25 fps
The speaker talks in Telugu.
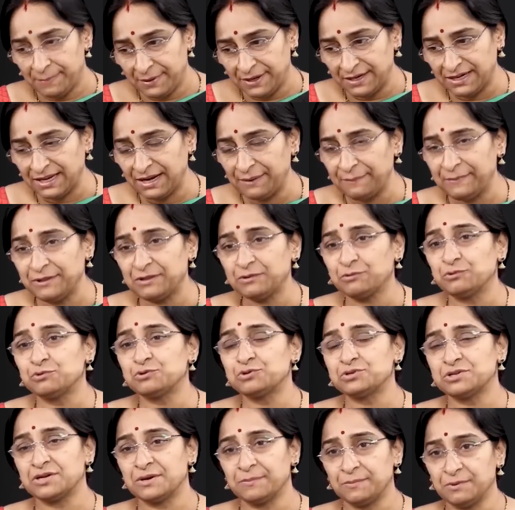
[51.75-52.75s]
పీటల మీద
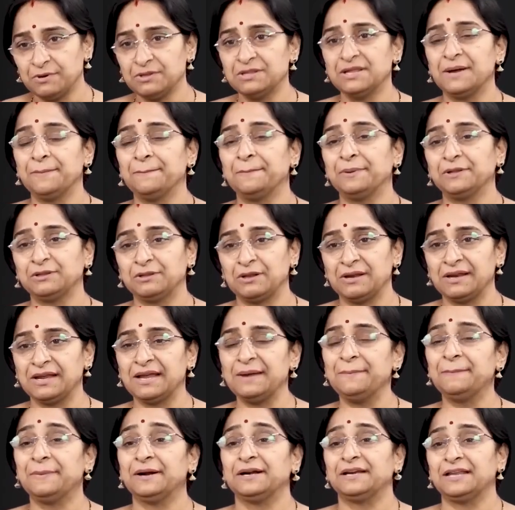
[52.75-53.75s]
కూర్చున్నప్పుడు
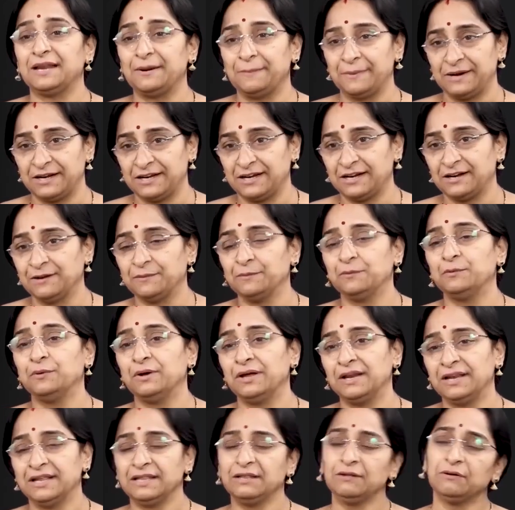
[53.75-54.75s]
దంపతులకి బట్టలు పెట్టడం
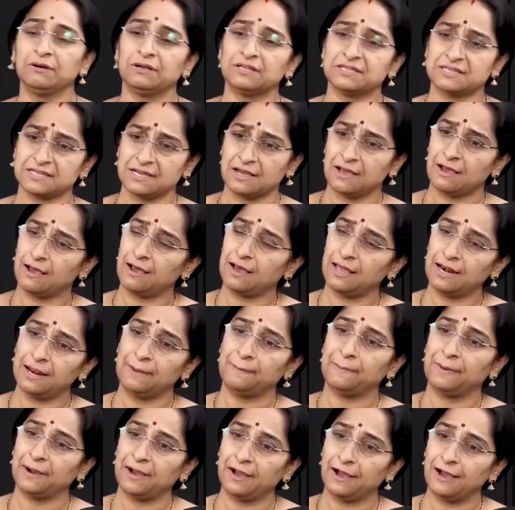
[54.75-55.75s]
అనేది ఒక
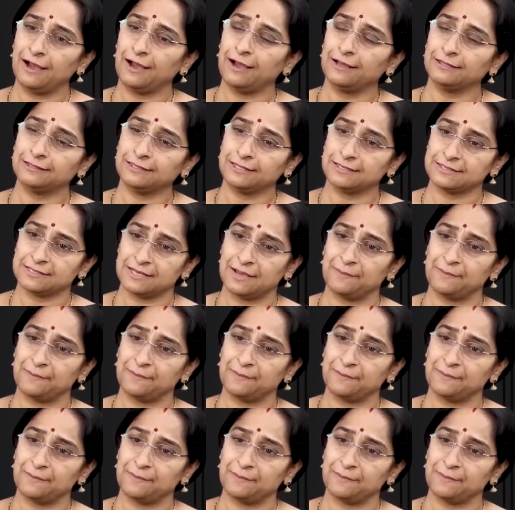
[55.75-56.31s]
చాలా పాత